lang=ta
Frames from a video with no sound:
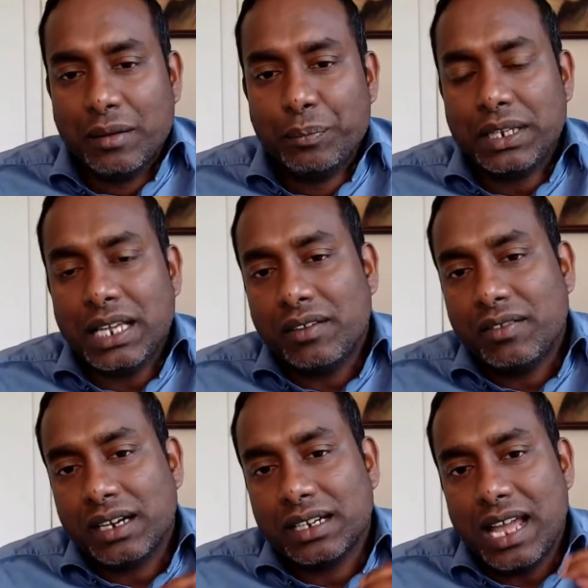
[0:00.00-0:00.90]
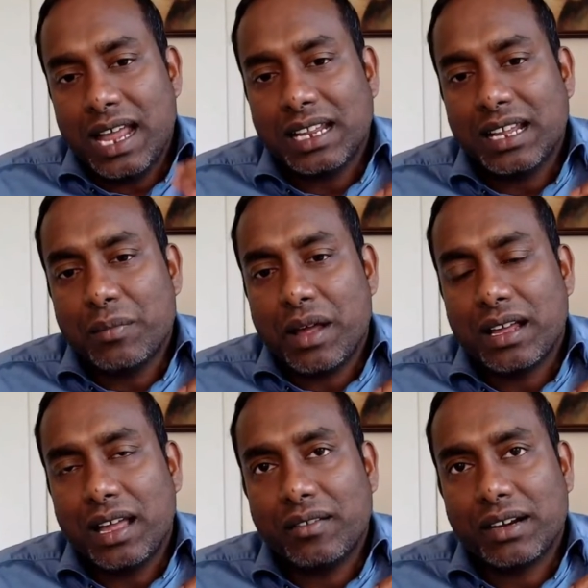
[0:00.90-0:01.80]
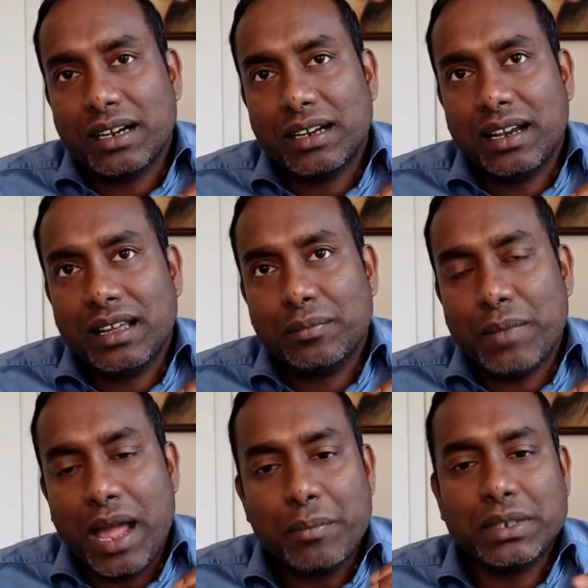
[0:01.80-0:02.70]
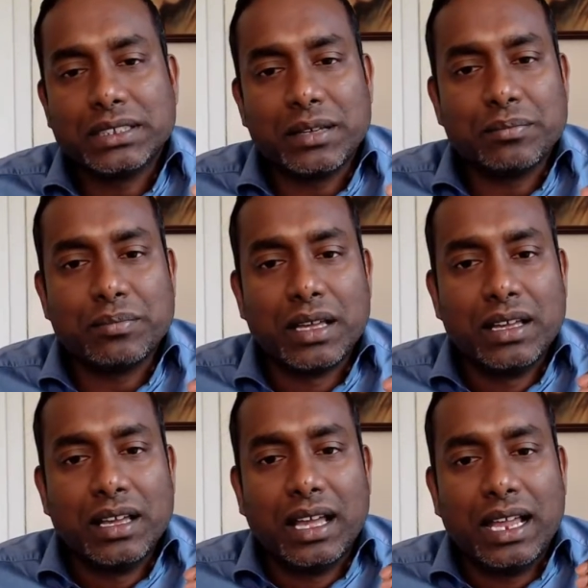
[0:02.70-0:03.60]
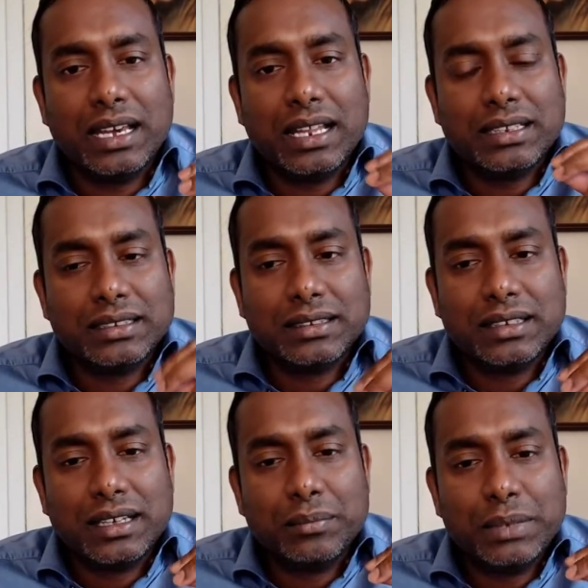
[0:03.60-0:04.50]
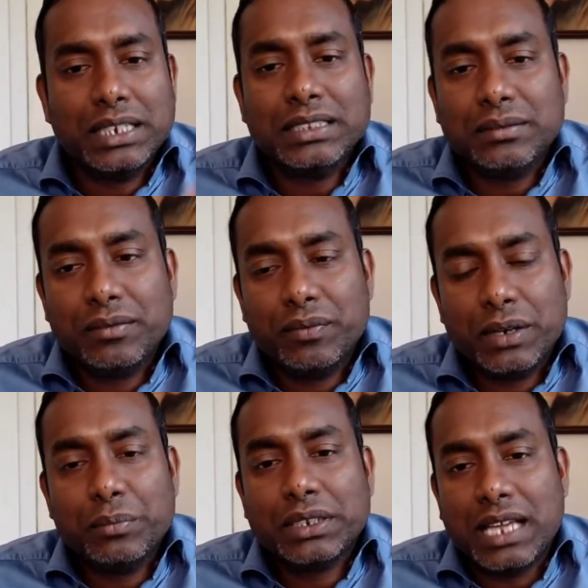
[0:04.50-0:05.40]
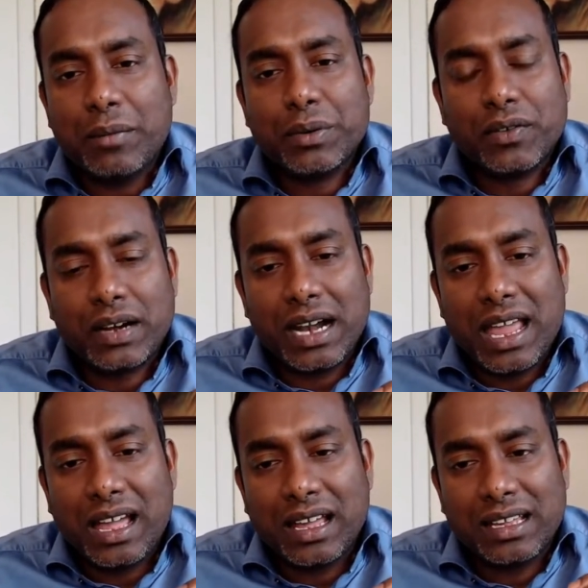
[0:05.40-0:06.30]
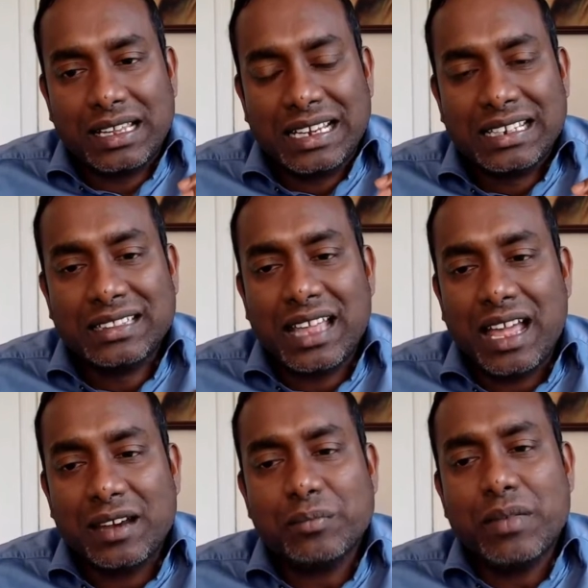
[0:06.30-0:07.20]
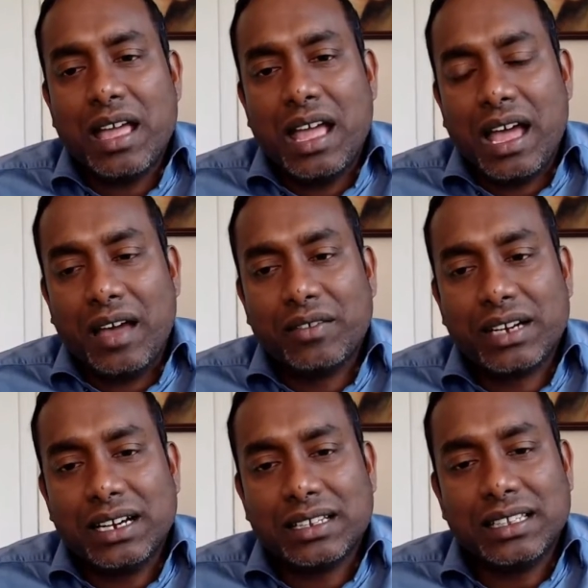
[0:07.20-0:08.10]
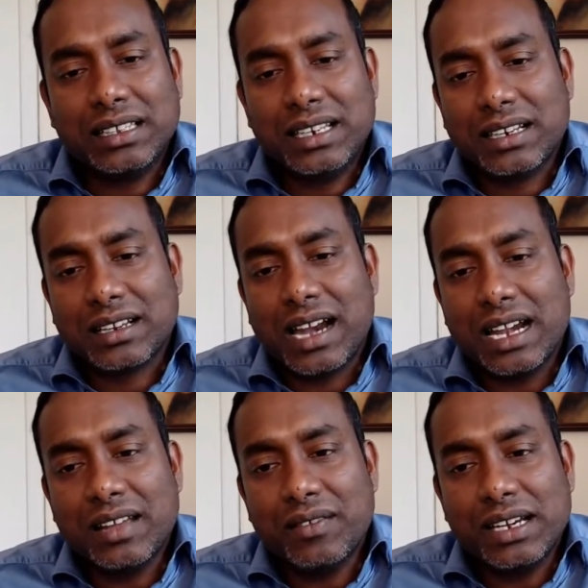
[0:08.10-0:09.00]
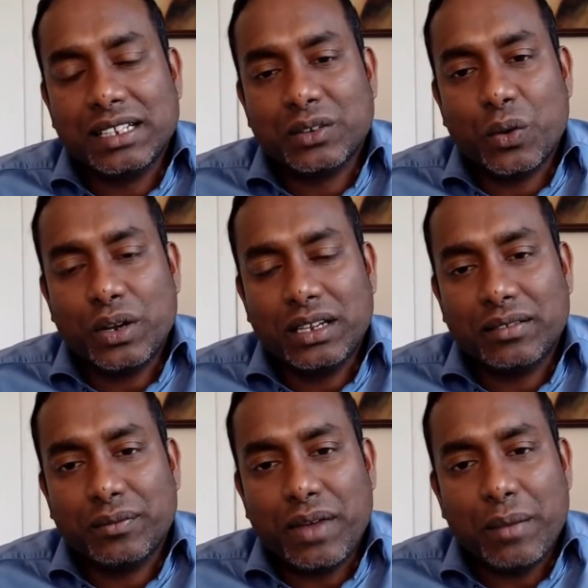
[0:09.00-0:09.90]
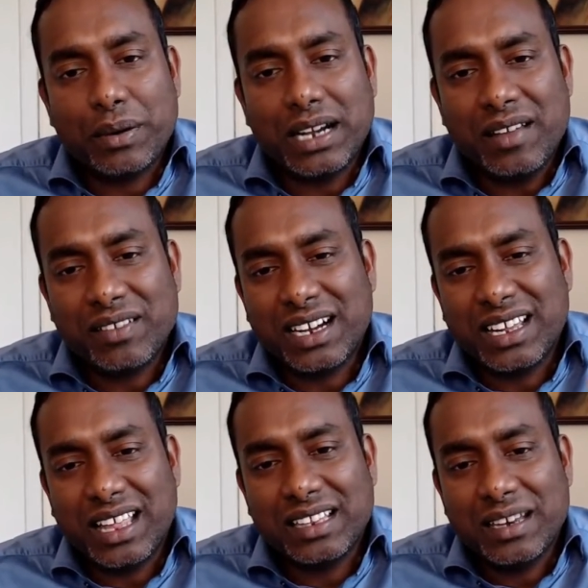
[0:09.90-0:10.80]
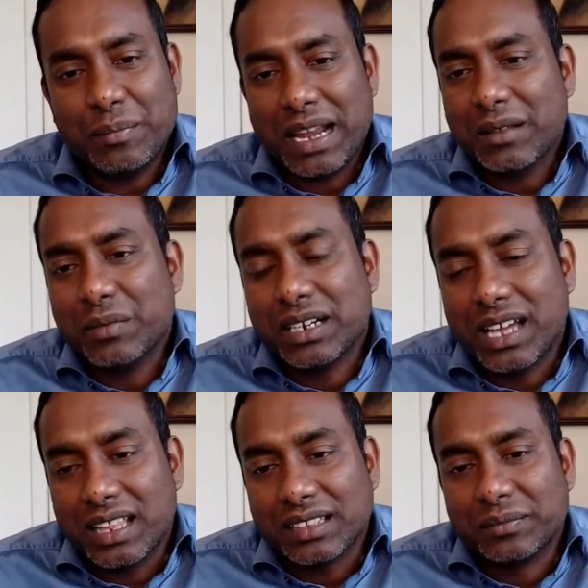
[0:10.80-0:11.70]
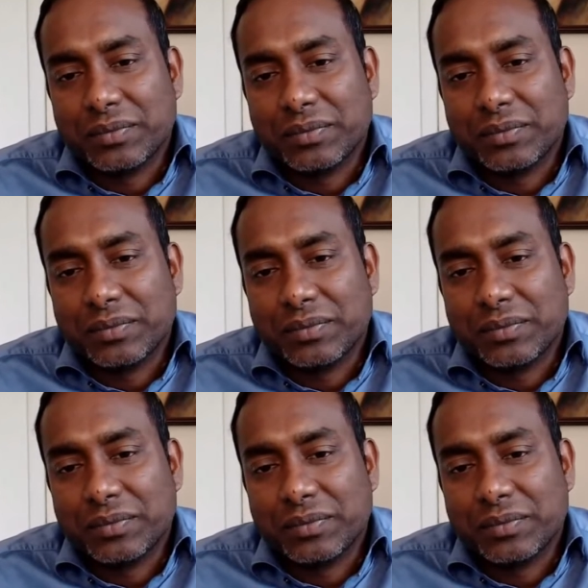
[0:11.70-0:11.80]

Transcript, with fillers: இப்படியானவர்களுக்கு அநேகமாக அவர்கள் மாமிசம் அல்லது மீன் விரும்பி சாப்பிடுவர்களாக இருந்தாலும் அவர்களுக்கு இதில் கணைய வழியில் நோய் வாய்ப்பாட்டால் அவர்களுக்கு அதில் மனம் இருக்காது